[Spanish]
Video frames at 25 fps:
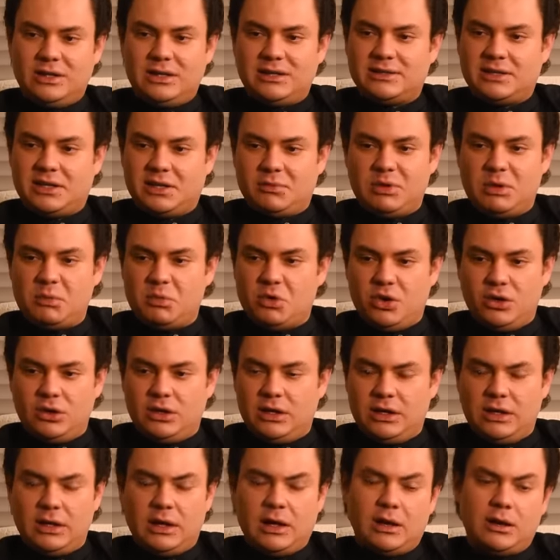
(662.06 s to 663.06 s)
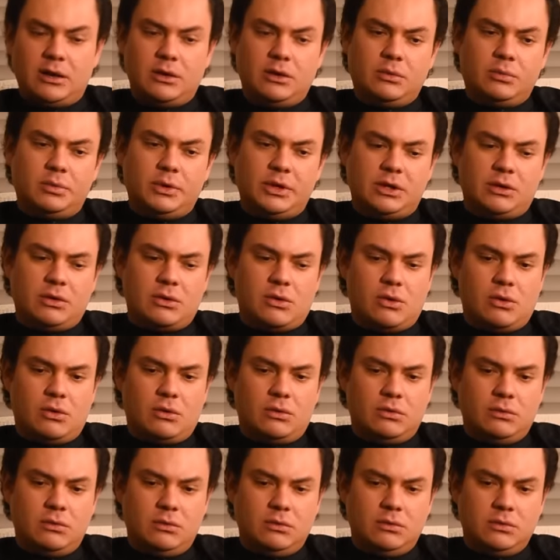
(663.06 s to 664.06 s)
de hacer memoria de algo,
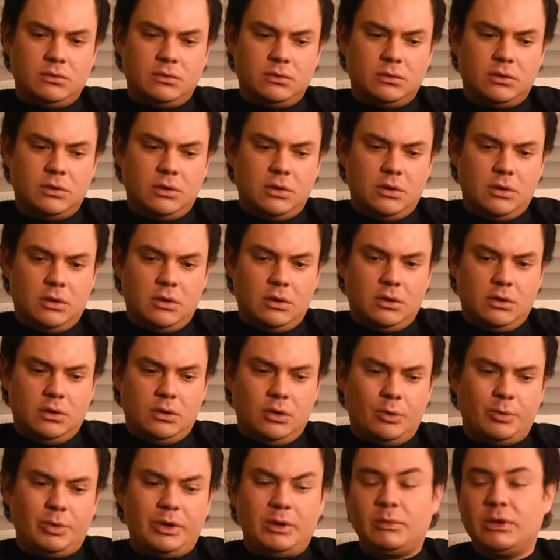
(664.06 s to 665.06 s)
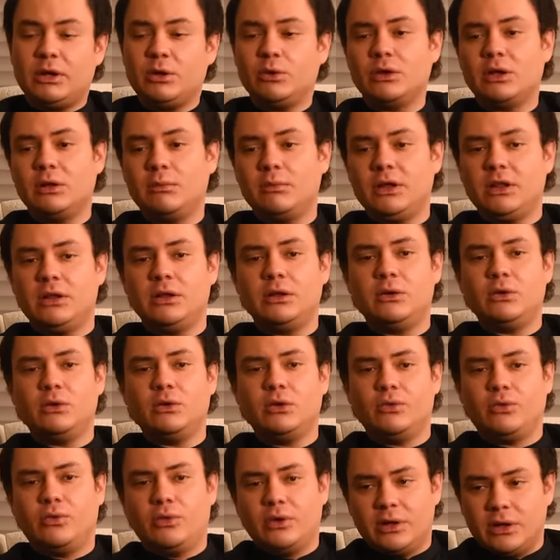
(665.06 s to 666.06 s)
pero lo primero que me
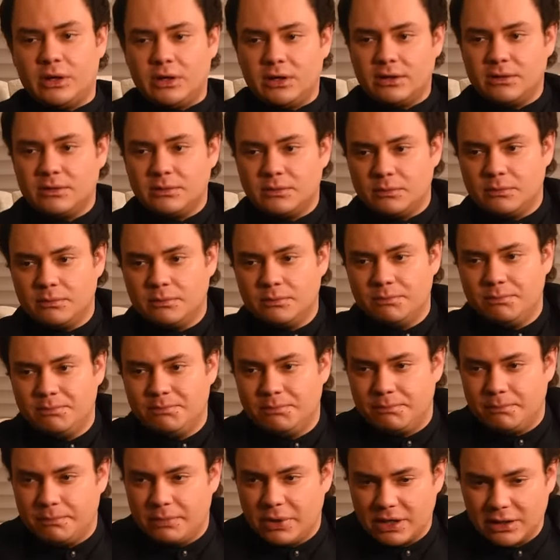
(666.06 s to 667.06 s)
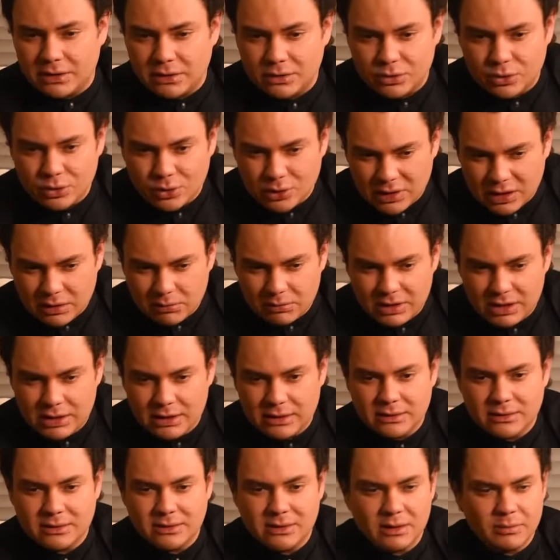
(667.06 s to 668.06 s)
dijo fue,
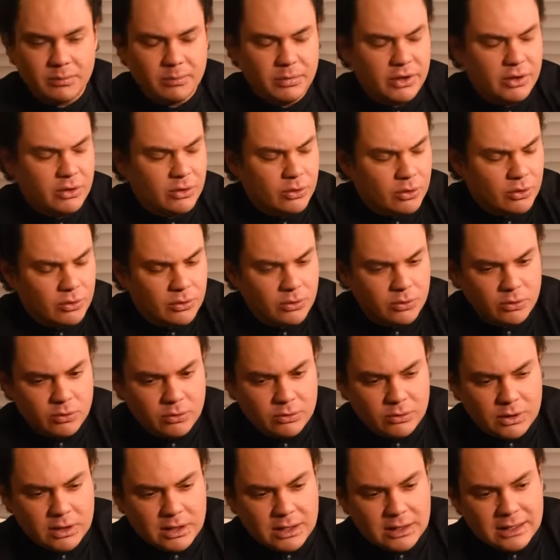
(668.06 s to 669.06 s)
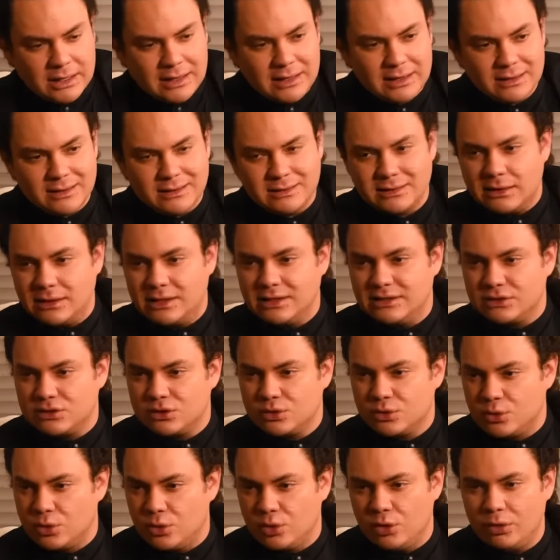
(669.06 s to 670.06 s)
perdóname, te pido una gran
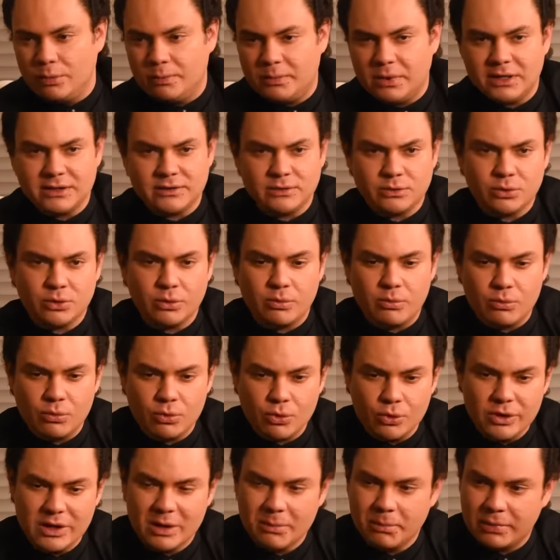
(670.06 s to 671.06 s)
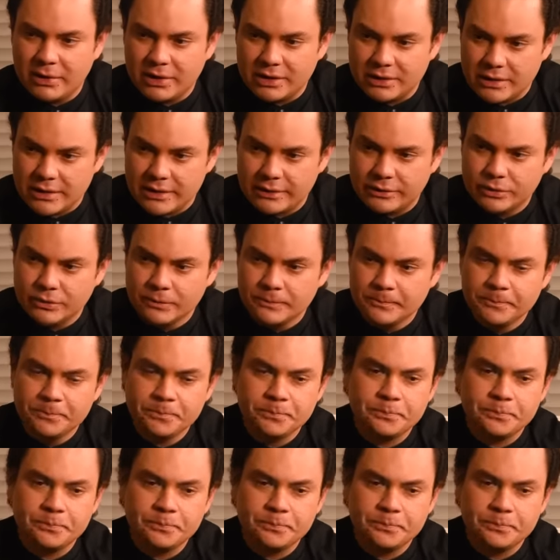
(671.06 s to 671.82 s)
disculpa, estoy muy apenado,